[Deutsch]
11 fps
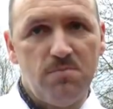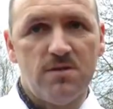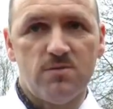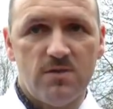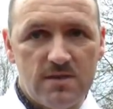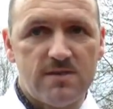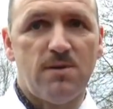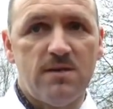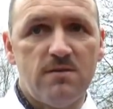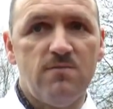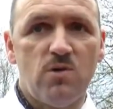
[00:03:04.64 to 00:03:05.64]
also in der
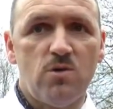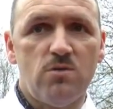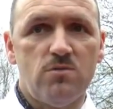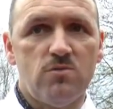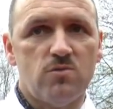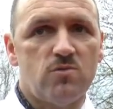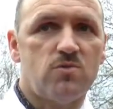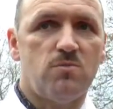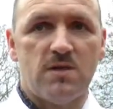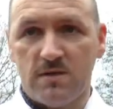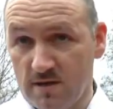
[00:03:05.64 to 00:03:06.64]
zweiten Woche und
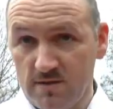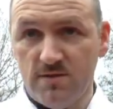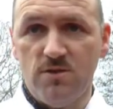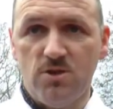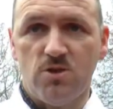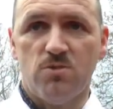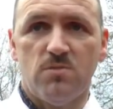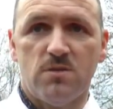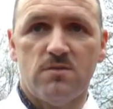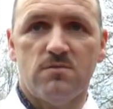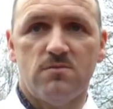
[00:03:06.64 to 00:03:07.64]
man kennt sich,
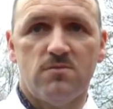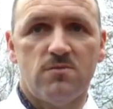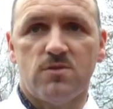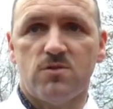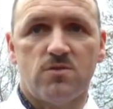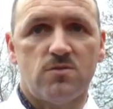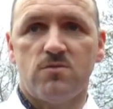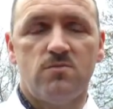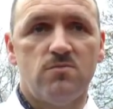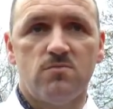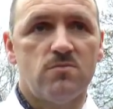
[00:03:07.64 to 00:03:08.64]
man ist
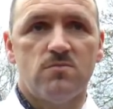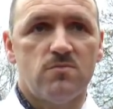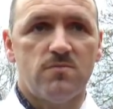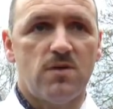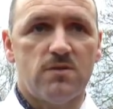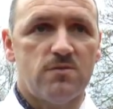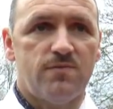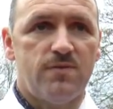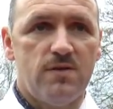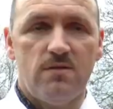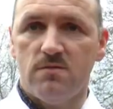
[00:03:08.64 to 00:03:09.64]
also
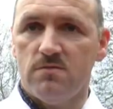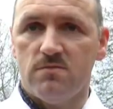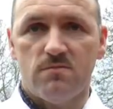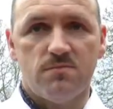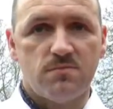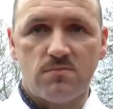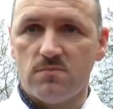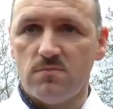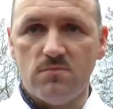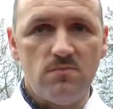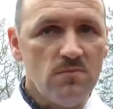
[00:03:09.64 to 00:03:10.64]
viele
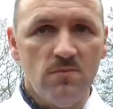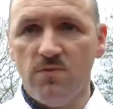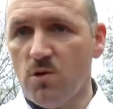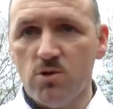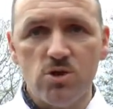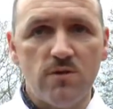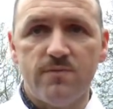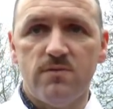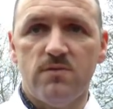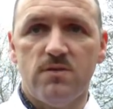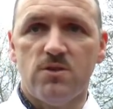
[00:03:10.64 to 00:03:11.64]

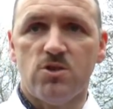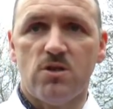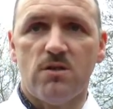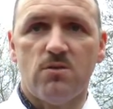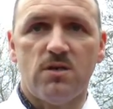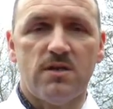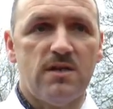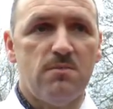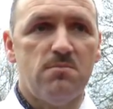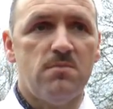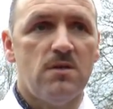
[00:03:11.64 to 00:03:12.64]
Freundschaften, die sich da auch
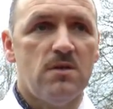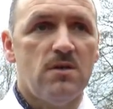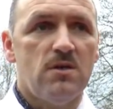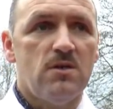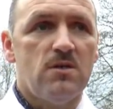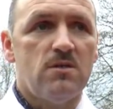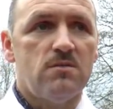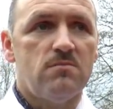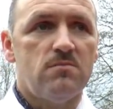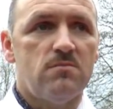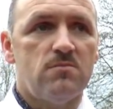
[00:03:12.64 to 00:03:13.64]
ergeben.
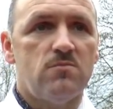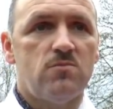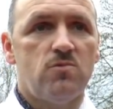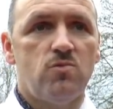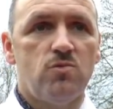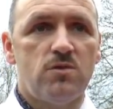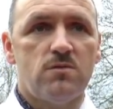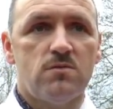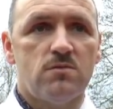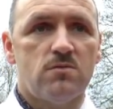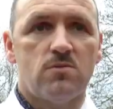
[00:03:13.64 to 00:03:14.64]
Ähm,
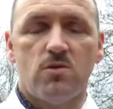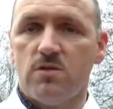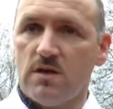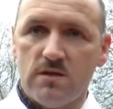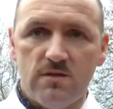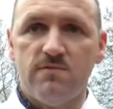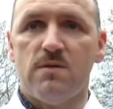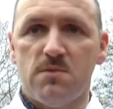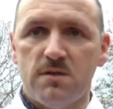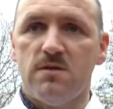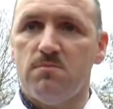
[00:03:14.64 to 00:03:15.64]
gute Kontakte, weil
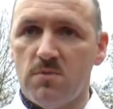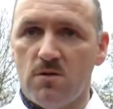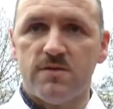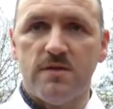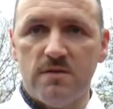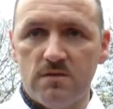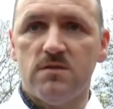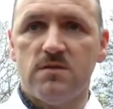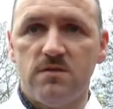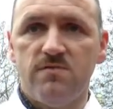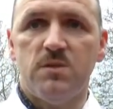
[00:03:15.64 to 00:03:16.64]
man eben auch sehr
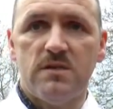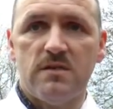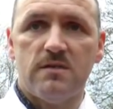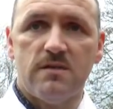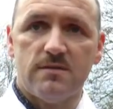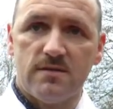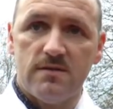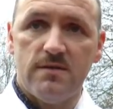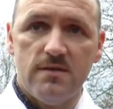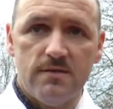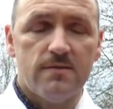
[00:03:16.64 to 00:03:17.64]
intensiv miteinander
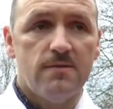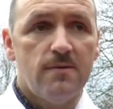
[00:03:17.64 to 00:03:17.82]
trainiert.